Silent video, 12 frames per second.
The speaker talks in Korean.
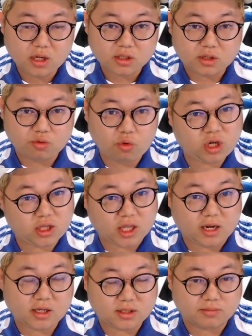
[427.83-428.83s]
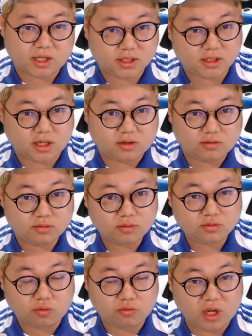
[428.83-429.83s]
저 로우킥 때리겠습니다. 진짜로
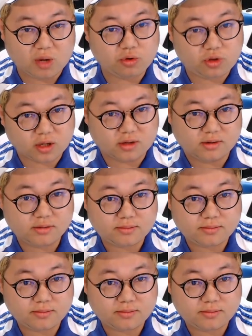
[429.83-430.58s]
존나 못해요.